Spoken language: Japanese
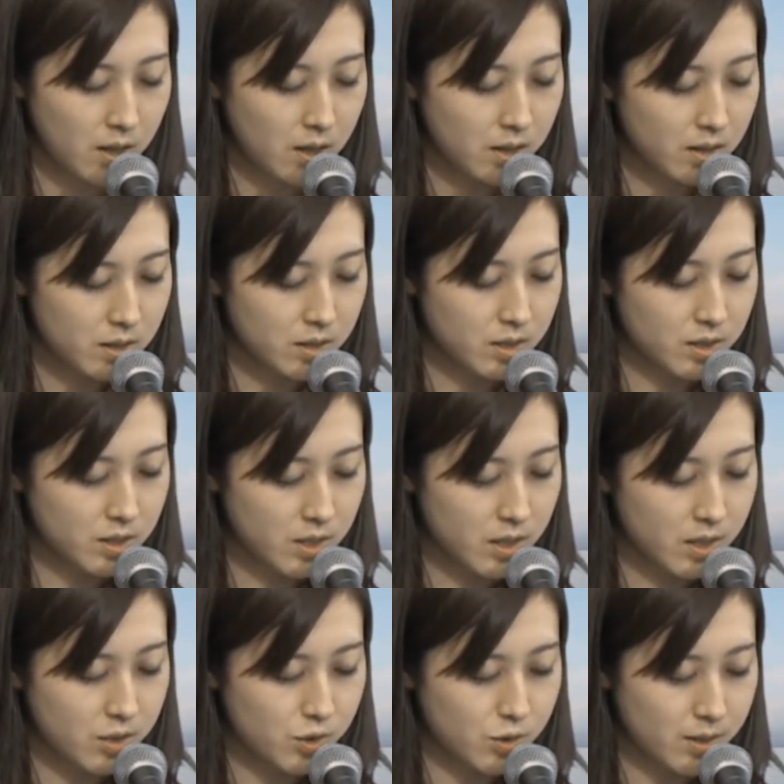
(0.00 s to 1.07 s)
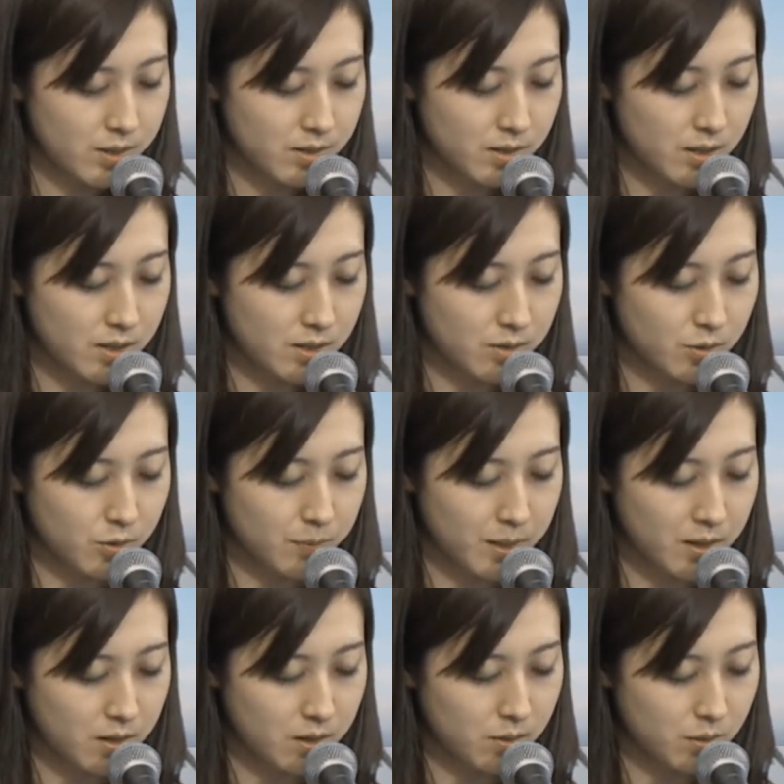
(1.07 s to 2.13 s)
感謝して、主イエスキリストの皆
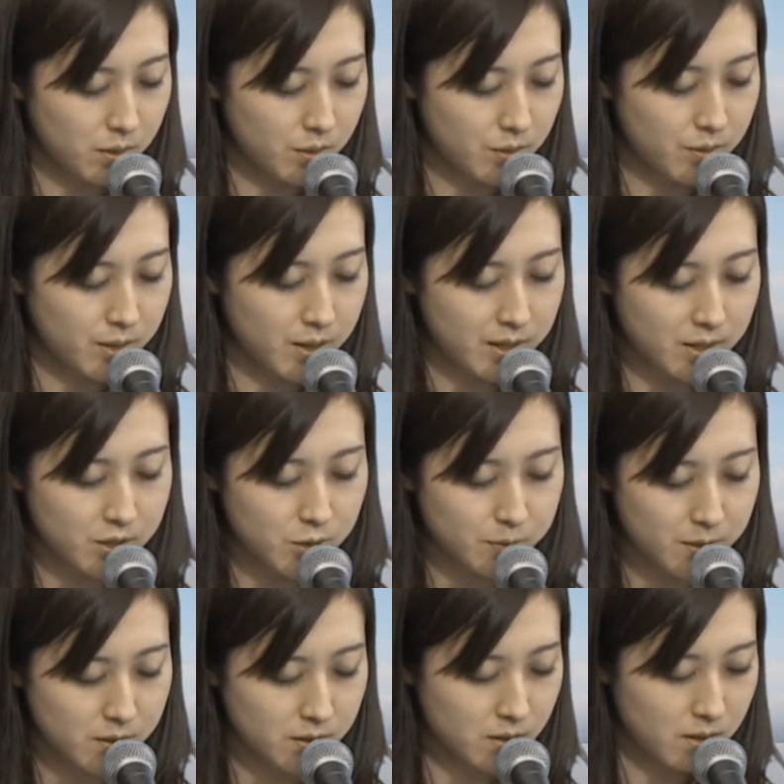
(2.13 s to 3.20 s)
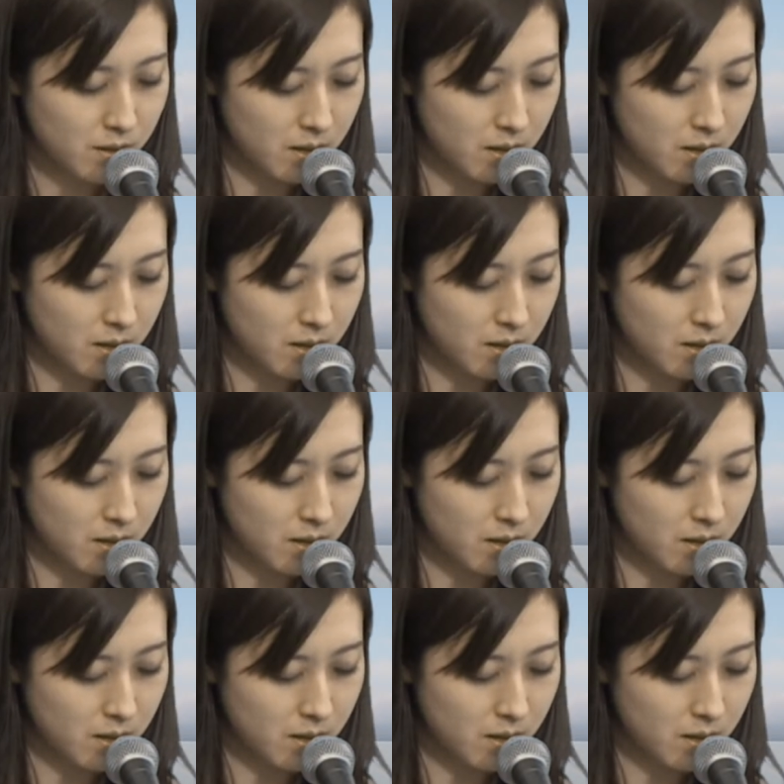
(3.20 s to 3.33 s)
によってお祈りいたします。